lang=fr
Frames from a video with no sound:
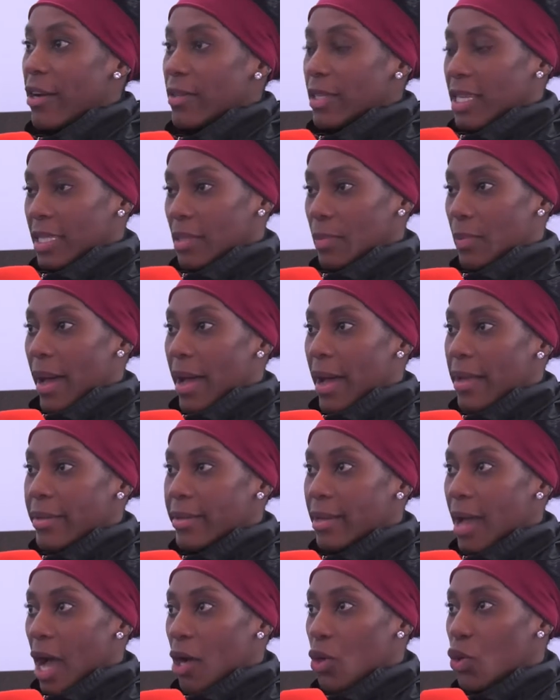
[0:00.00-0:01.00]
en
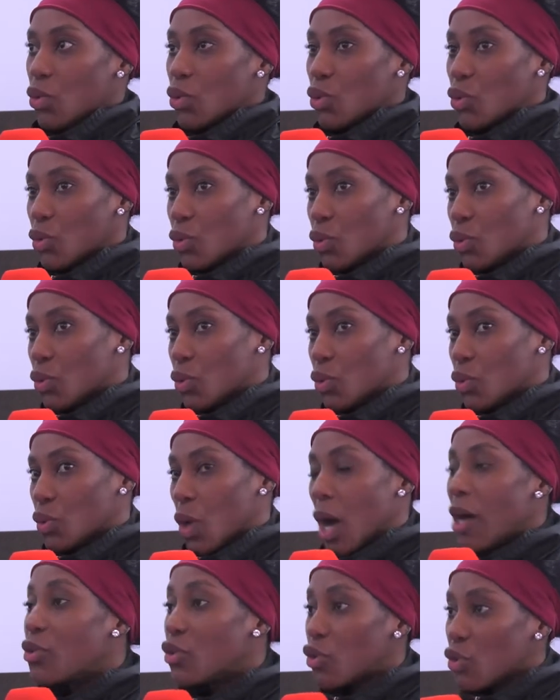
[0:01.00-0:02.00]
Espagne à cause de
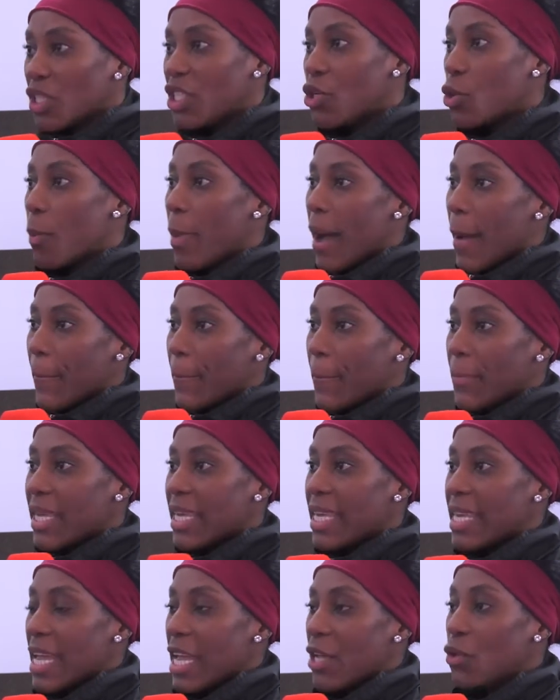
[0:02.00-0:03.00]
Anthony Obama,
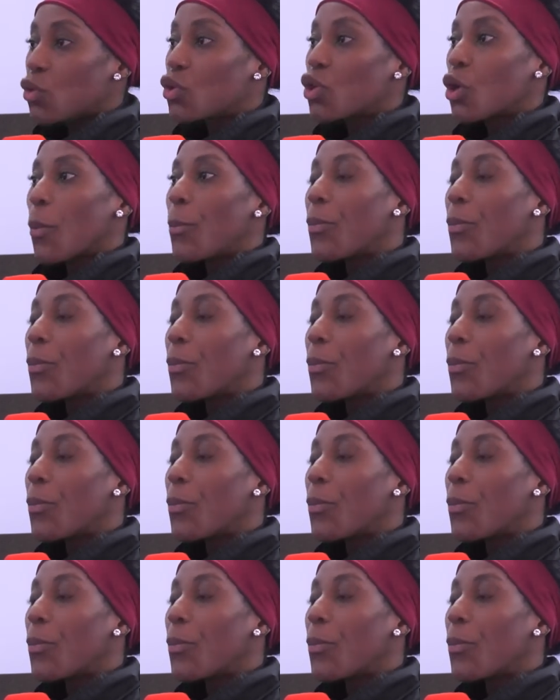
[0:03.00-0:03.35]
qui est notre